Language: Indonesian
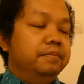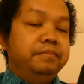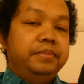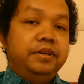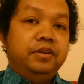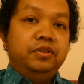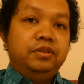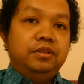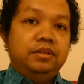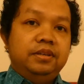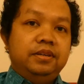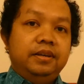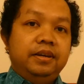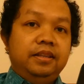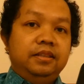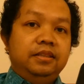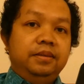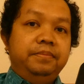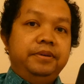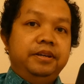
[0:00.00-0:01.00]
Beauty
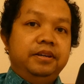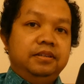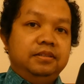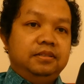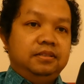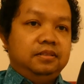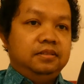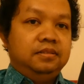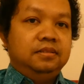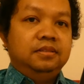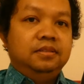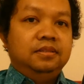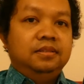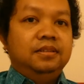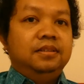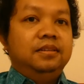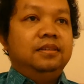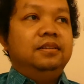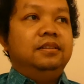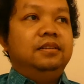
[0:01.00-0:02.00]
and the Beast
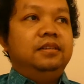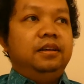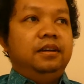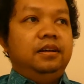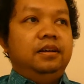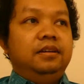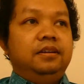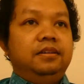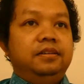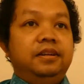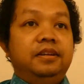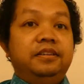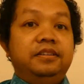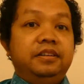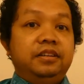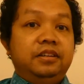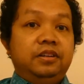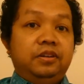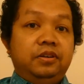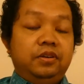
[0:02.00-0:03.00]
da, dan
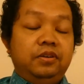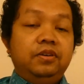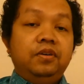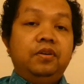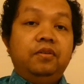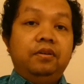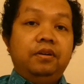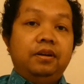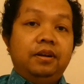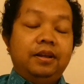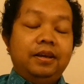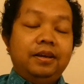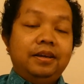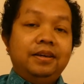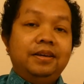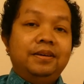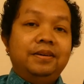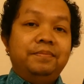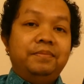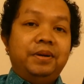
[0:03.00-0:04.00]
diiringi oleh
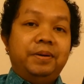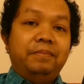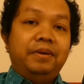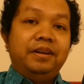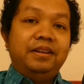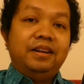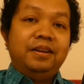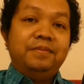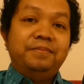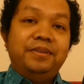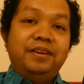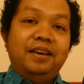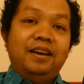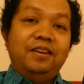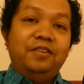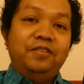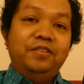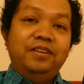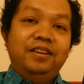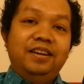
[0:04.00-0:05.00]
permainan
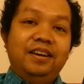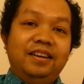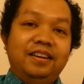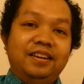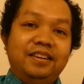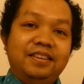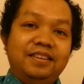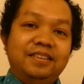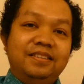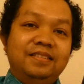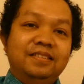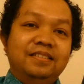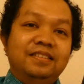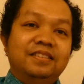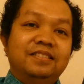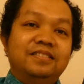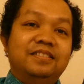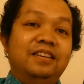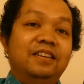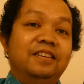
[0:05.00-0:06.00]
piano dari
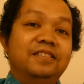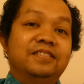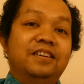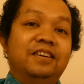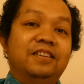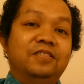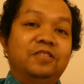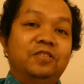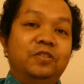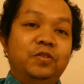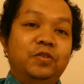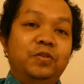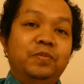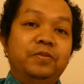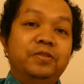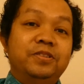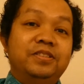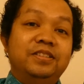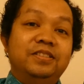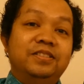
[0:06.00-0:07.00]
salah satu
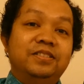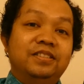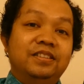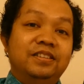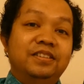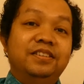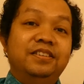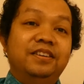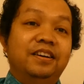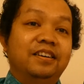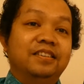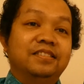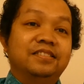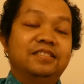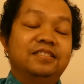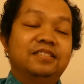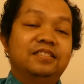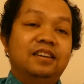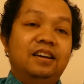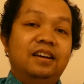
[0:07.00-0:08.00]
musisi yang
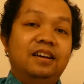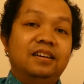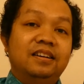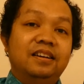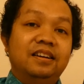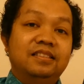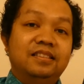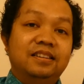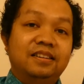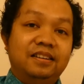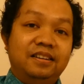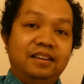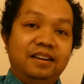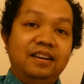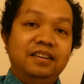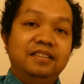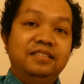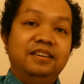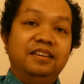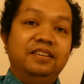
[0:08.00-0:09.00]
sangat
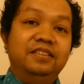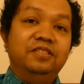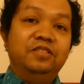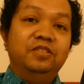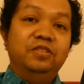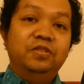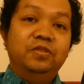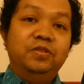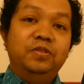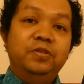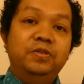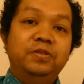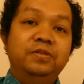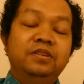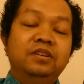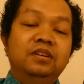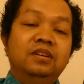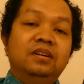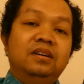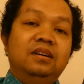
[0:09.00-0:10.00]
terkenal yaitu
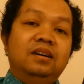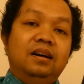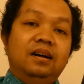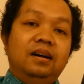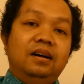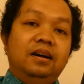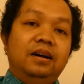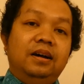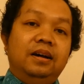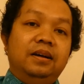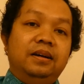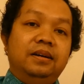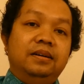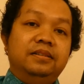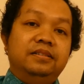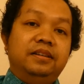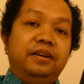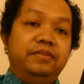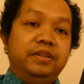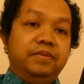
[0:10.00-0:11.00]
uh,
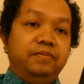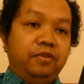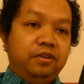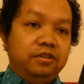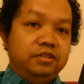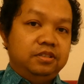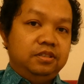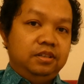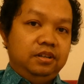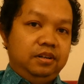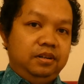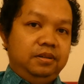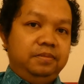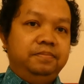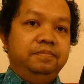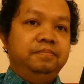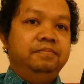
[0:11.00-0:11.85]
David Foster.